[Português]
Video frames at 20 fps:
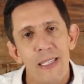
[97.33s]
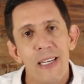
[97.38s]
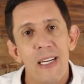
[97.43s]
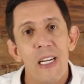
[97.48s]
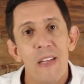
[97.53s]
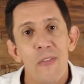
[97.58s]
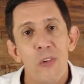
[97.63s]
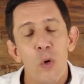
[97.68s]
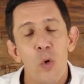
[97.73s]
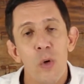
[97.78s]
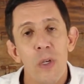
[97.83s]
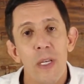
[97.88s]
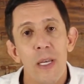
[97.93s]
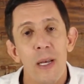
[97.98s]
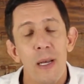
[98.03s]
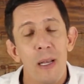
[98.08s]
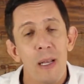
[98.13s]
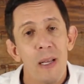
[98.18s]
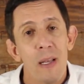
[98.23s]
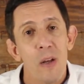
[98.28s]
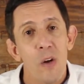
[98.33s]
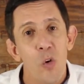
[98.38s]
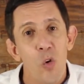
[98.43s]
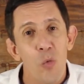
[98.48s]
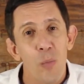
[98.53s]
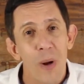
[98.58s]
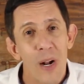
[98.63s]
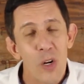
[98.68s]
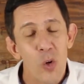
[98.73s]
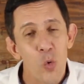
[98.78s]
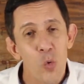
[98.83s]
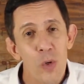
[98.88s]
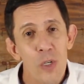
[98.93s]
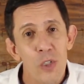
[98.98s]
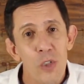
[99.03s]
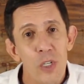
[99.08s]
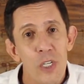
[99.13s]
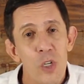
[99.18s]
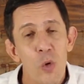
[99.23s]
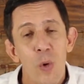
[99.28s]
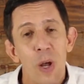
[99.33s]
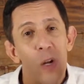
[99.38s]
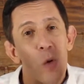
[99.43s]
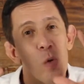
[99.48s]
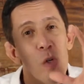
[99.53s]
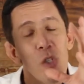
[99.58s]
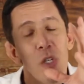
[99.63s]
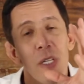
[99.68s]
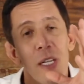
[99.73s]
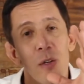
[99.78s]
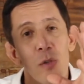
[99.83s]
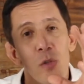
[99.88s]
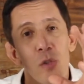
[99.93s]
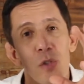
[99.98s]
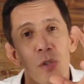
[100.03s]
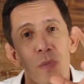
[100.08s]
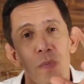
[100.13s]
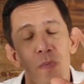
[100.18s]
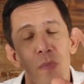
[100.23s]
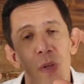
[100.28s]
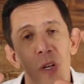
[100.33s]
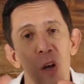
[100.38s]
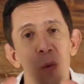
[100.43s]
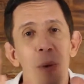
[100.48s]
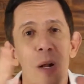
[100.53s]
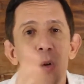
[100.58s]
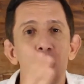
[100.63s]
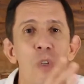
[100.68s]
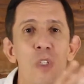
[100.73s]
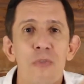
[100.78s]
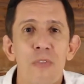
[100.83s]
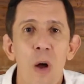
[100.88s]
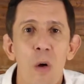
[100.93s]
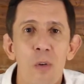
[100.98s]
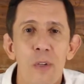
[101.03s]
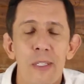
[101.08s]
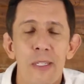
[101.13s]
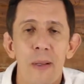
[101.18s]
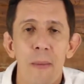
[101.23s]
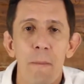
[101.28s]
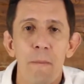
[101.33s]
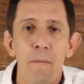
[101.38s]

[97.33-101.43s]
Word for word: Significa o quê? Uma luz que não é a luz de Deus, é uma luz falsa.